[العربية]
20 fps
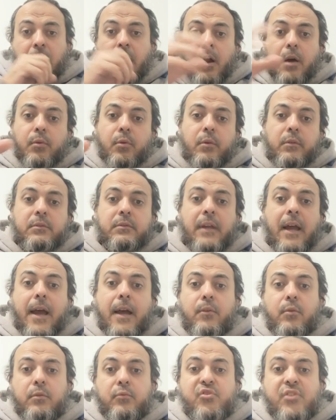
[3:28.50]
قالوا
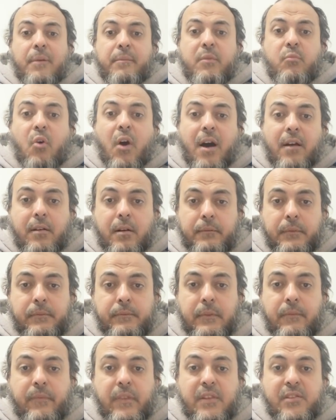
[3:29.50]
تعالوا نسمي محرم
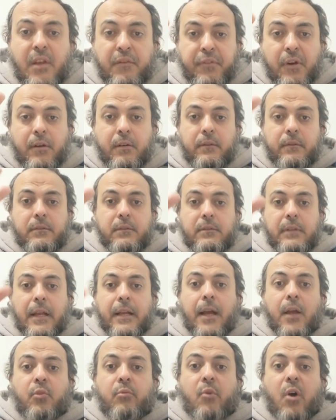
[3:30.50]
صفر
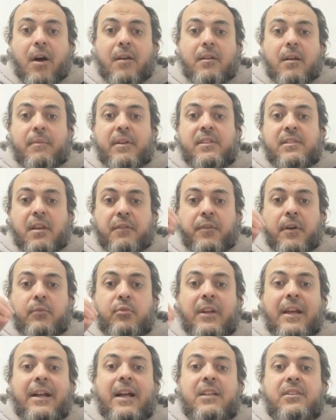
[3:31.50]
نجعله محرما صفر
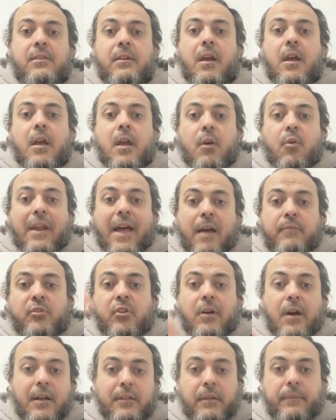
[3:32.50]
ونجعل والعام
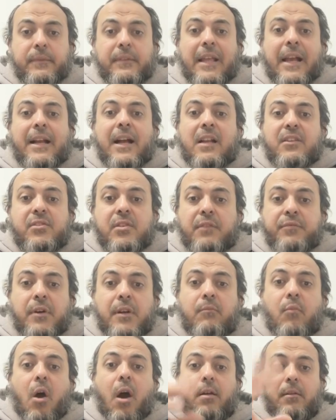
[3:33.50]
القادم نجعل
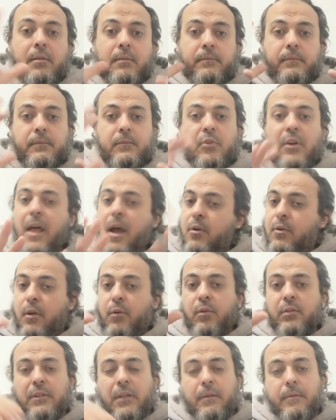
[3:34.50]
صفر محرم ولا حول
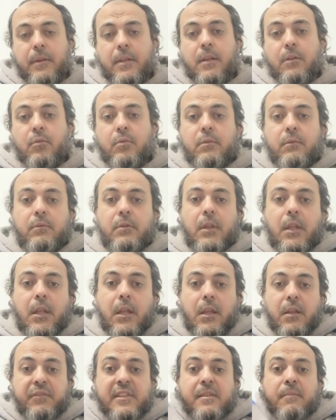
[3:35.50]
ولا قوة إلا بالله
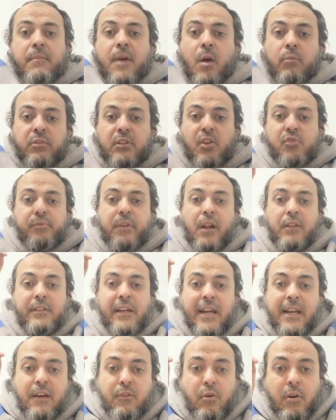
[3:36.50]
فذمهم الله سبحانه
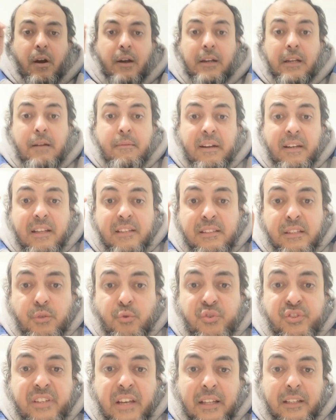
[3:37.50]
وتعالى وقال إنما
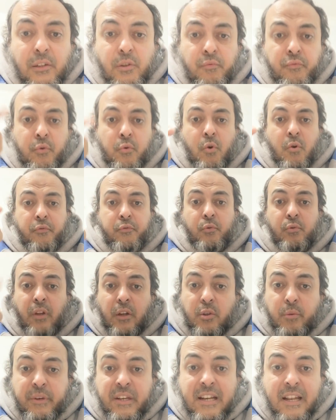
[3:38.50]
النسيء زيادة في الكفر
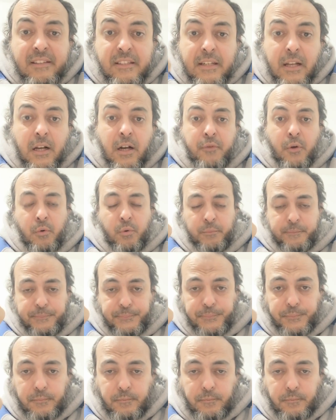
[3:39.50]
يضل به الذين كفروا